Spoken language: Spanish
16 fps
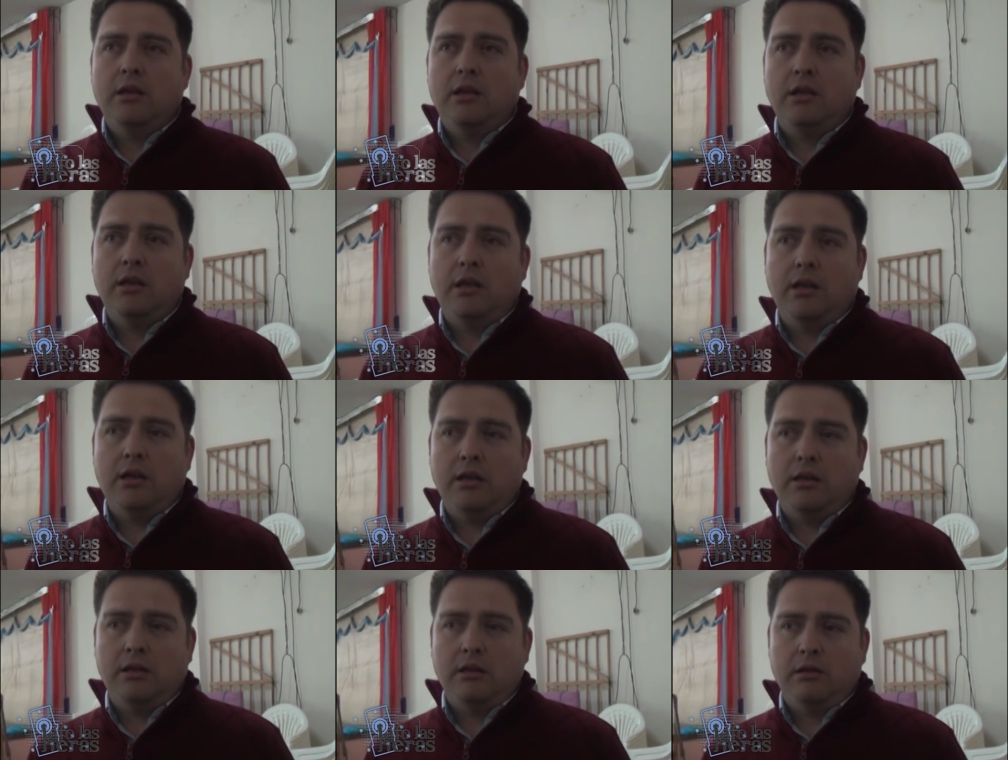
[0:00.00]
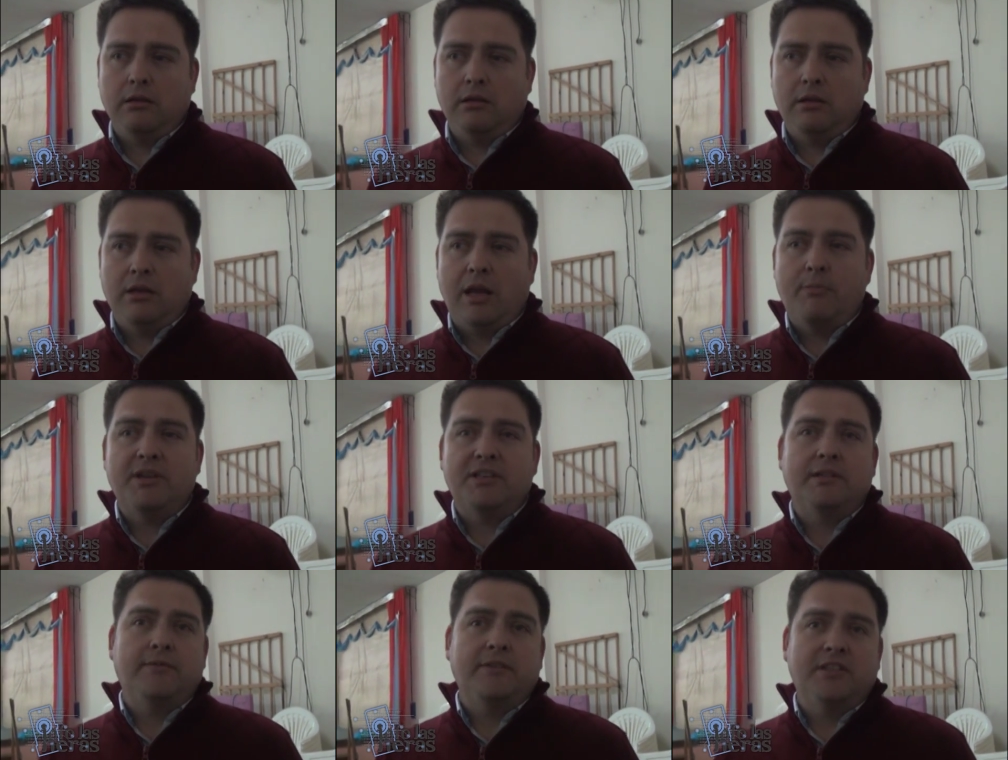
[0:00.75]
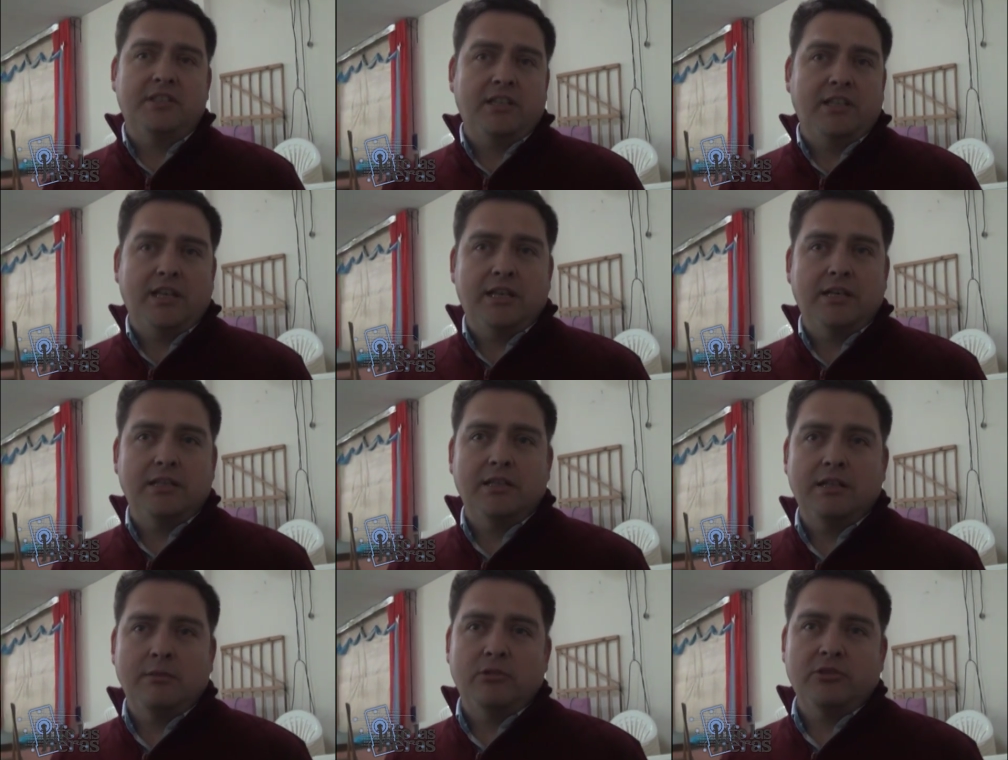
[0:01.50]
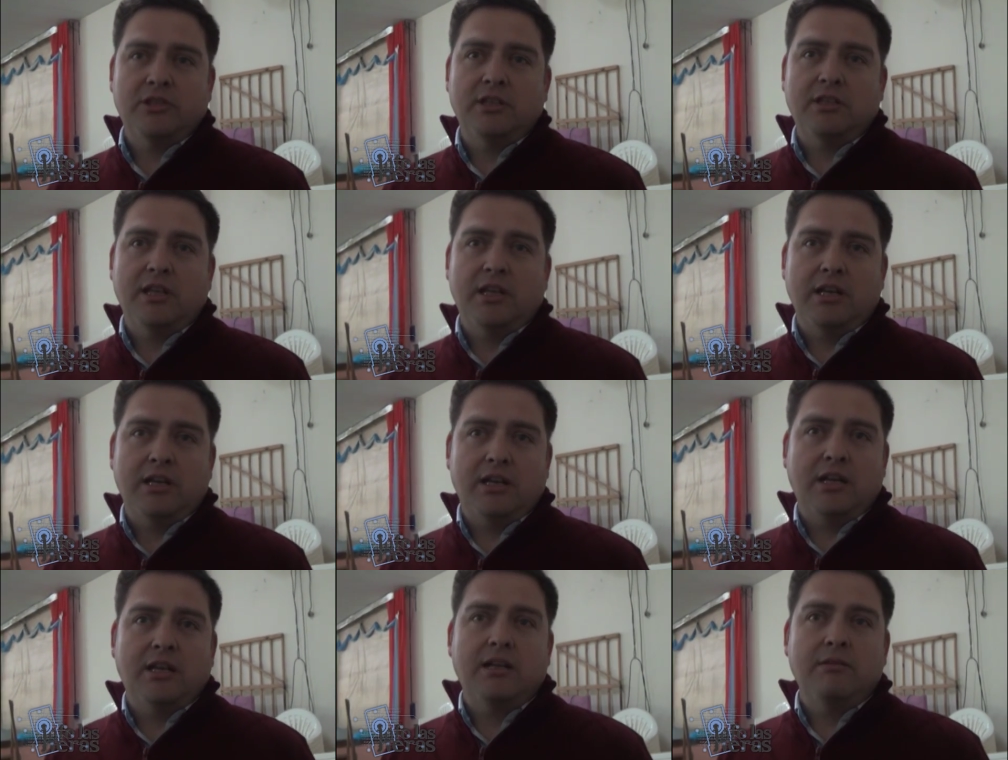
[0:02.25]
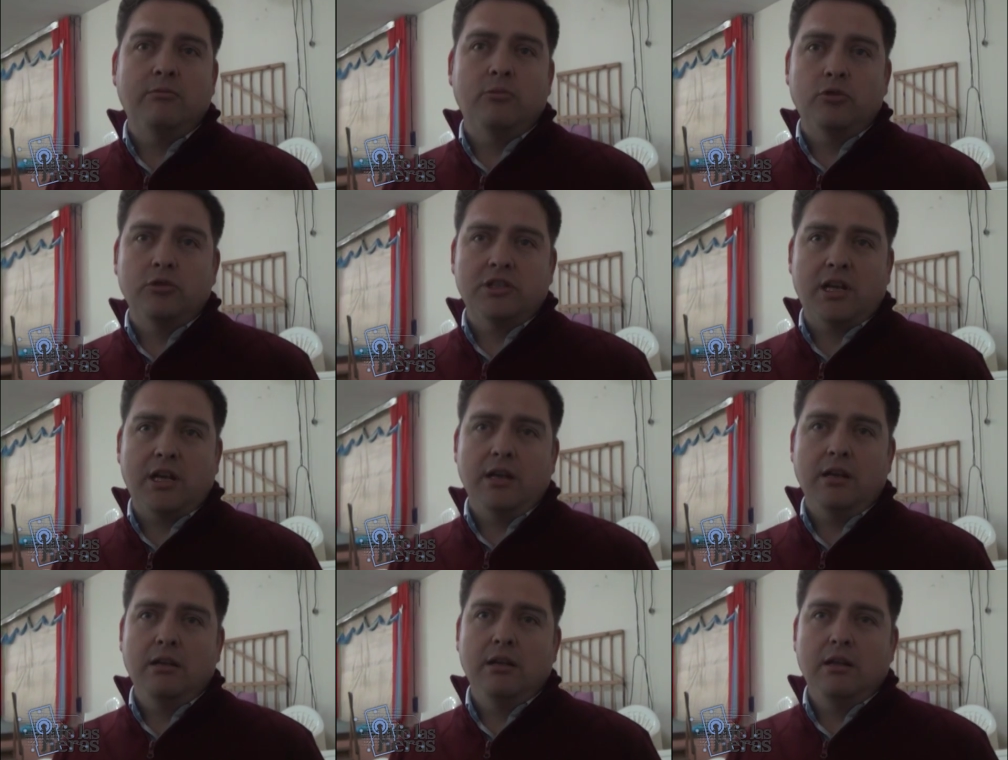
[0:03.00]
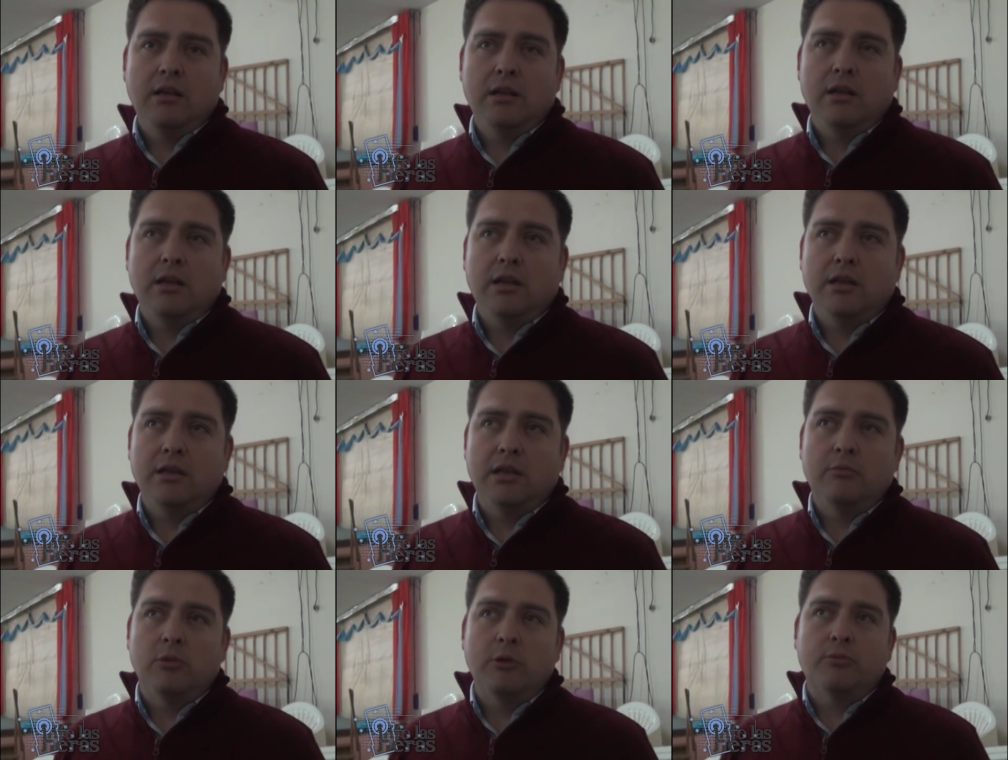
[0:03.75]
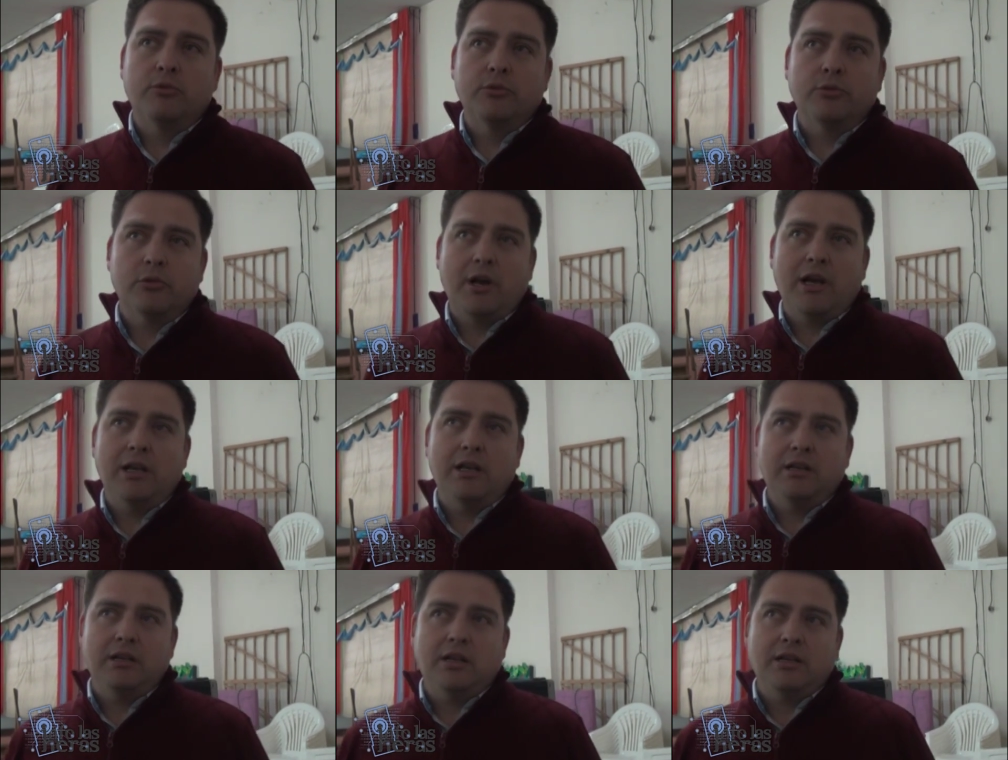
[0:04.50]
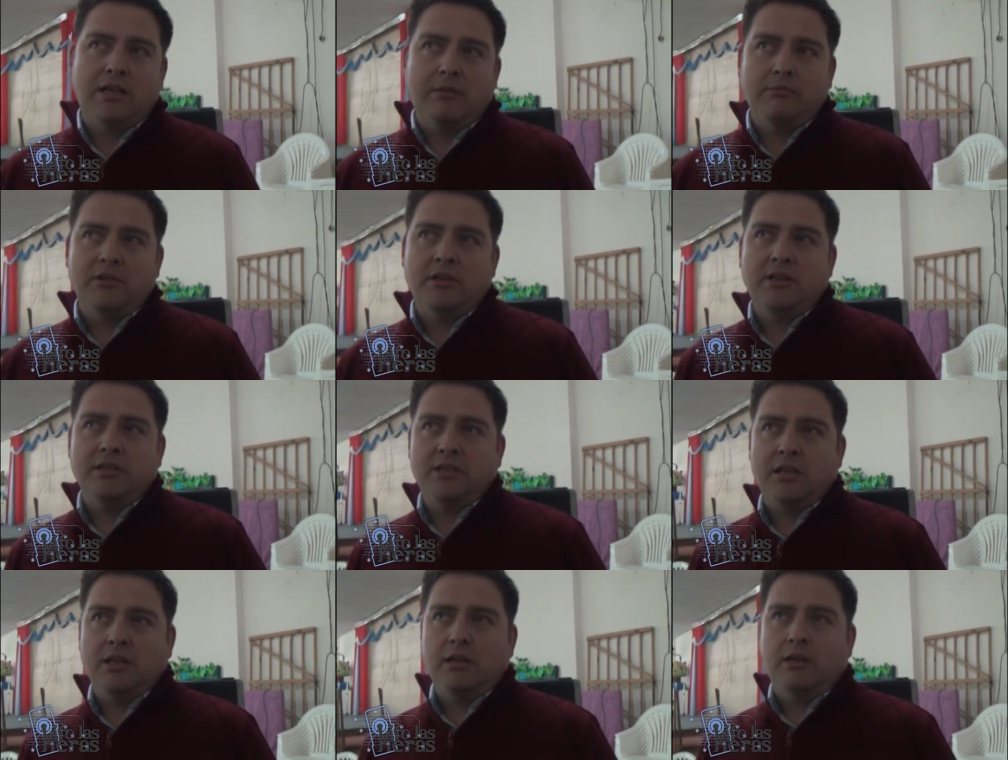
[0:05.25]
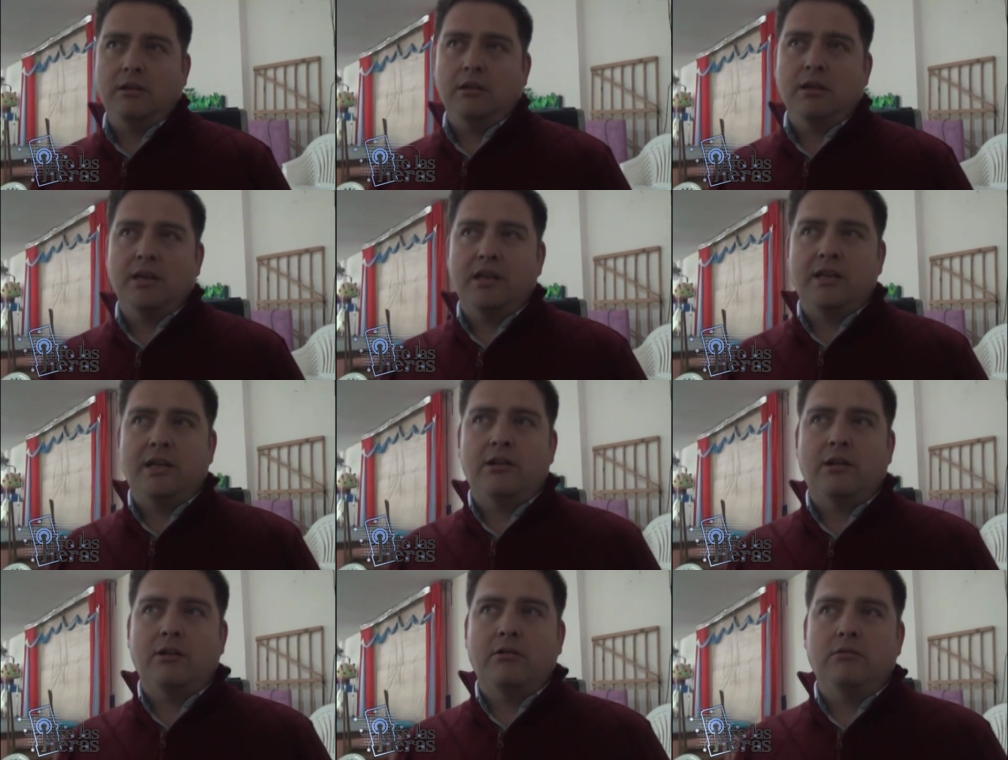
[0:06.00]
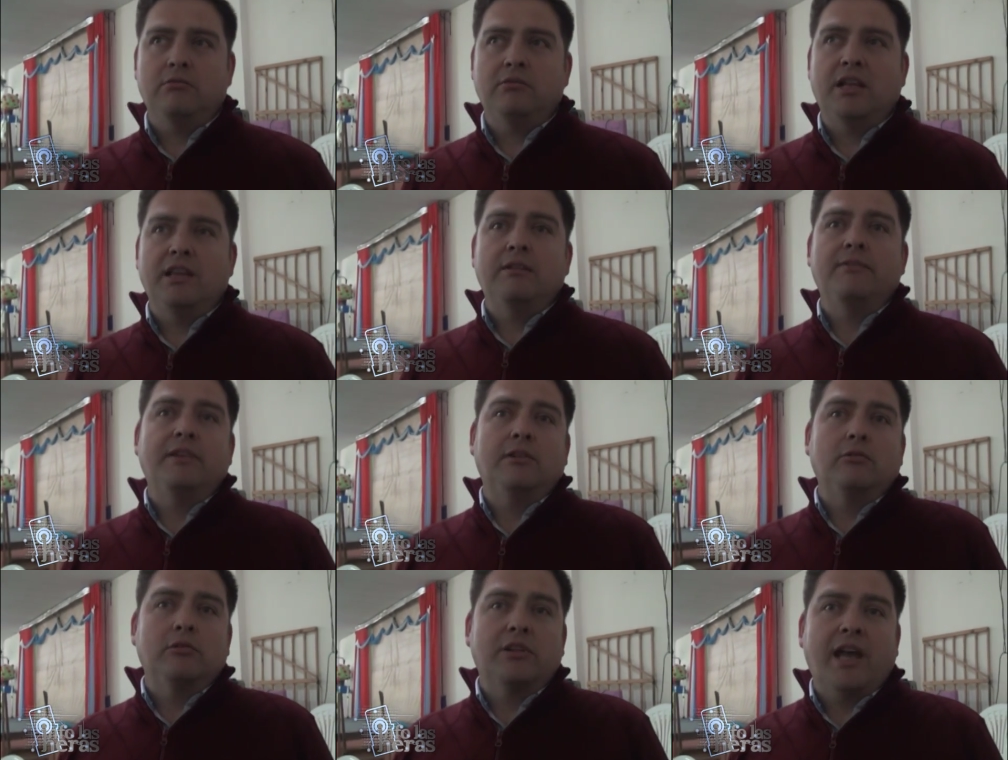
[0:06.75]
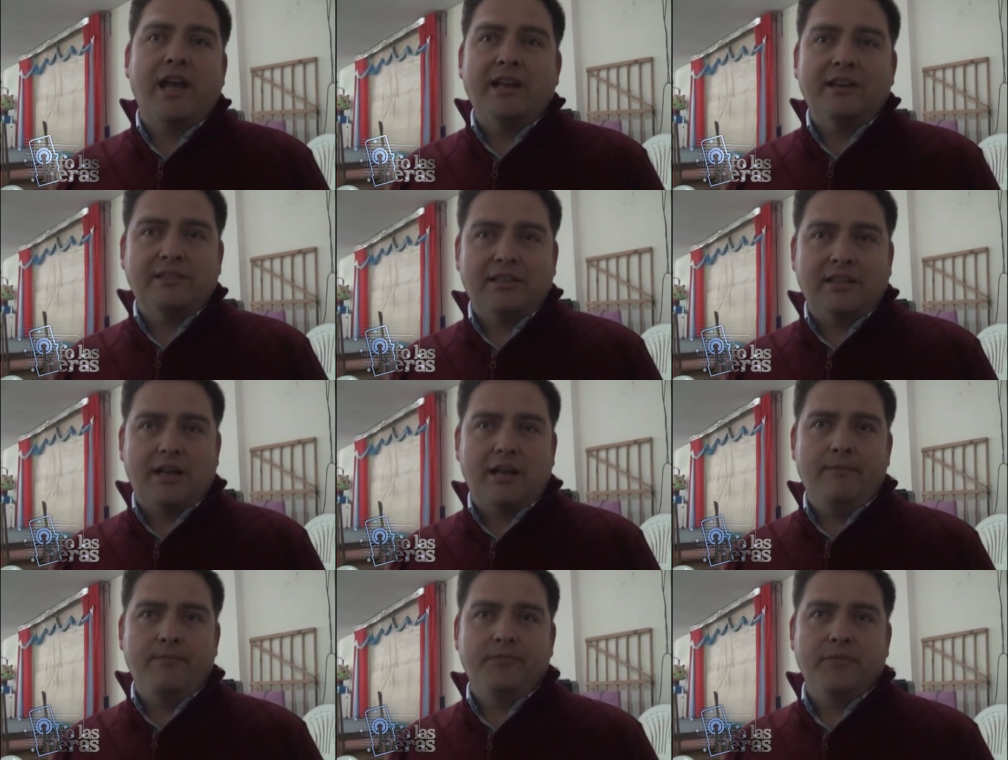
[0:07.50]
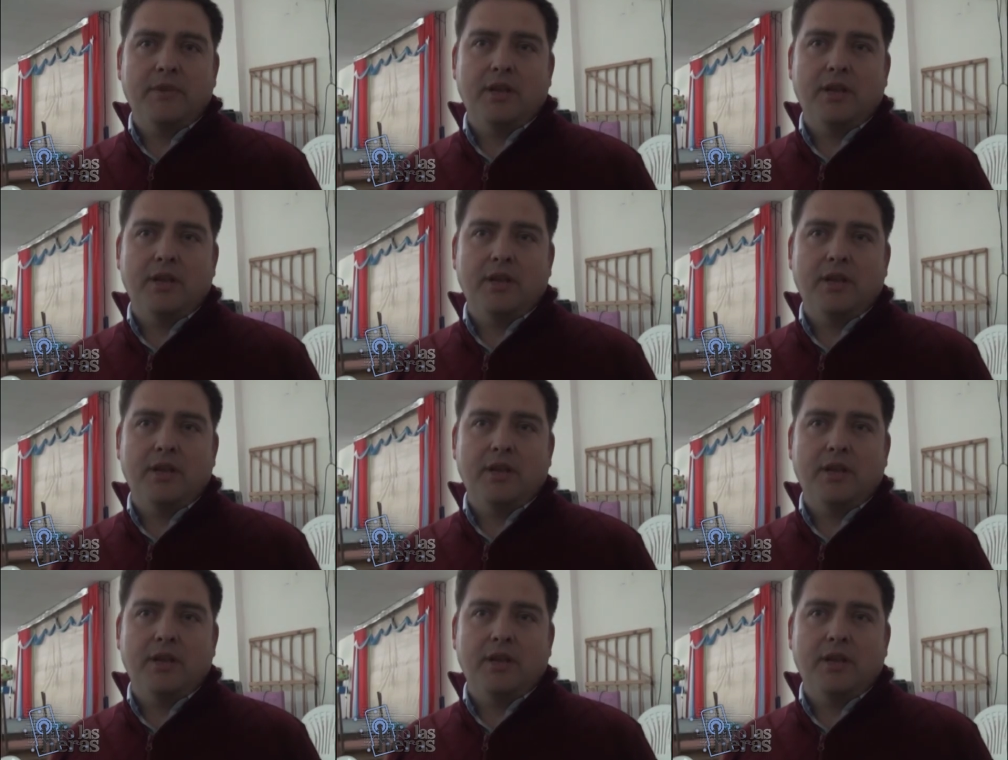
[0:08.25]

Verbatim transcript: eh, la especificidad que tenemos en técnica, que es mucha y es muy puntual, que también genera una dificultad extra